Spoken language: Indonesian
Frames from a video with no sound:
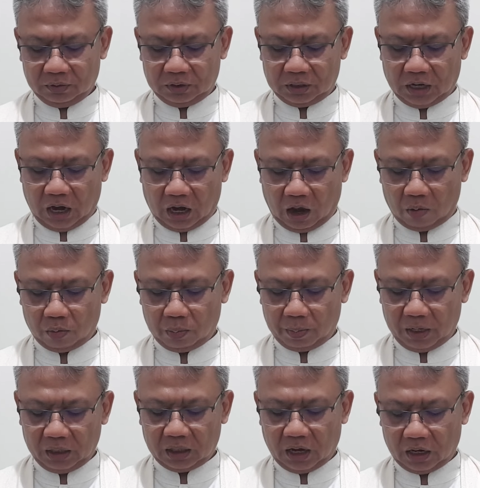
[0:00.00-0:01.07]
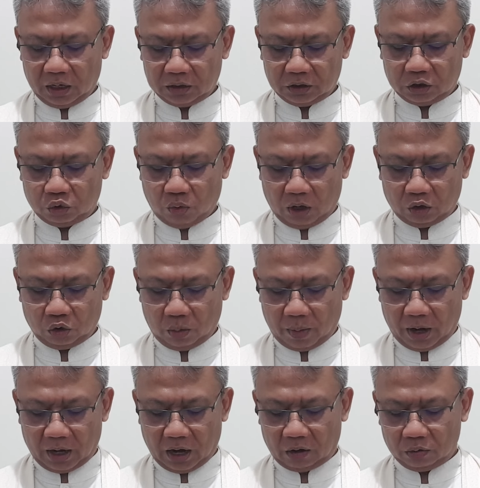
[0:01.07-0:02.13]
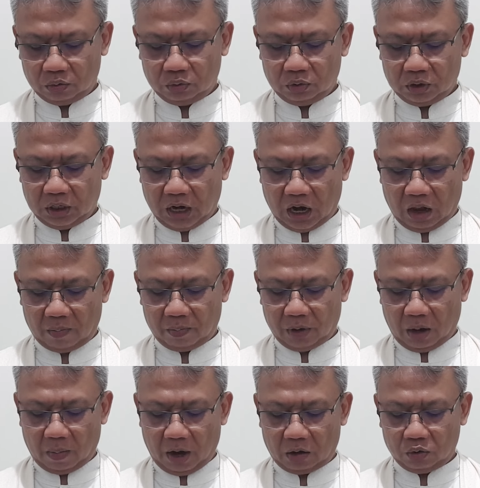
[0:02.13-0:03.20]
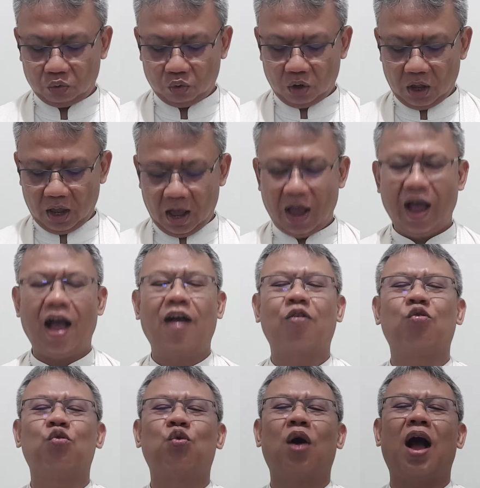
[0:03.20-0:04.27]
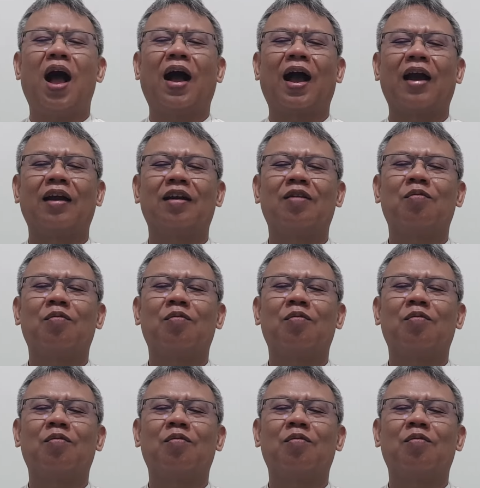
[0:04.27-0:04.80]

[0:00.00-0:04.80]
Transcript: Jika kamu meminta sesuatu kepadaku dalam namaku, aku akan